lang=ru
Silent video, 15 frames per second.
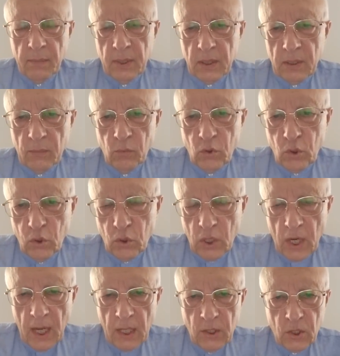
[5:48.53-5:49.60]
Поэтому чуть
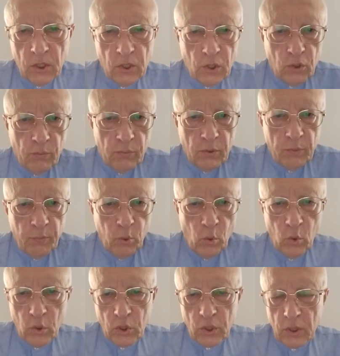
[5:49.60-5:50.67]
раньше, чем
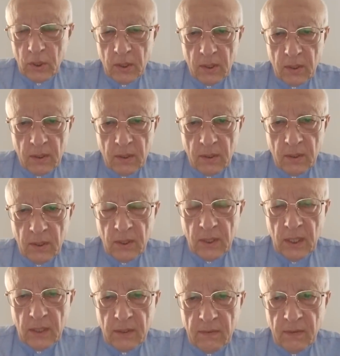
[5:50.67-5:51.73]
позже,
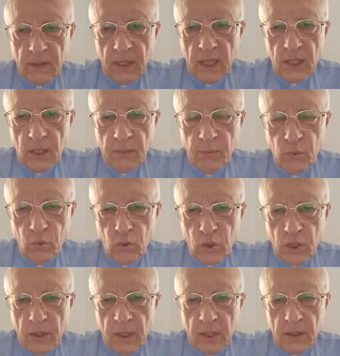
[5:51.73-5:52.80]
естественно, они бы
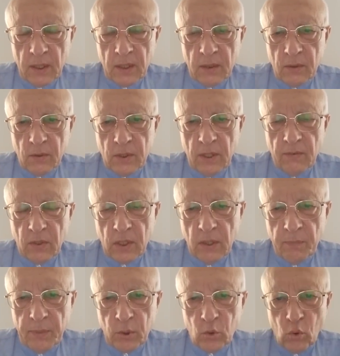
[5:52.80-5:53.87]
уже этот
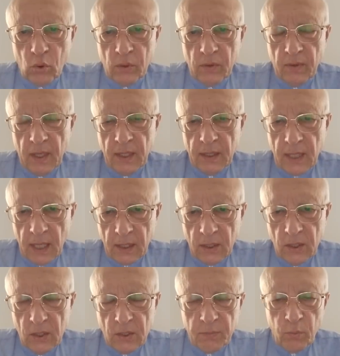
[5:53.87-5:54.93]
Северный поток-2 и
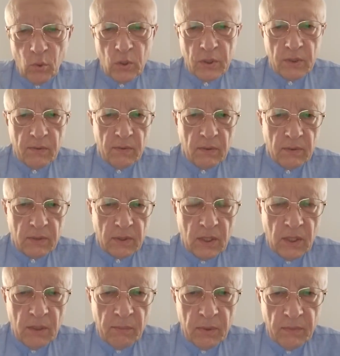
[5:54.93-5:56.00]
так не использовался и
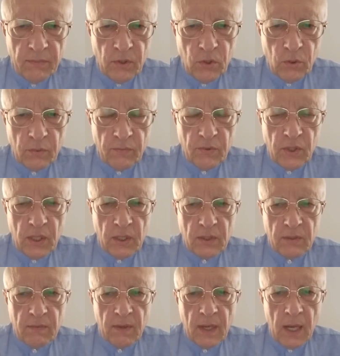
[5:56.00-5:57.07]
не был введен в
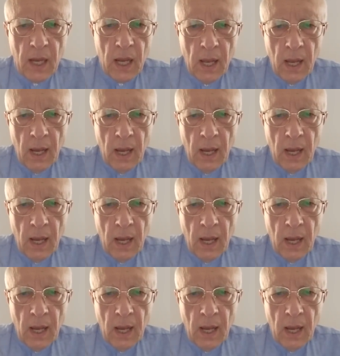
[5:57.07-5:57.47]
действие.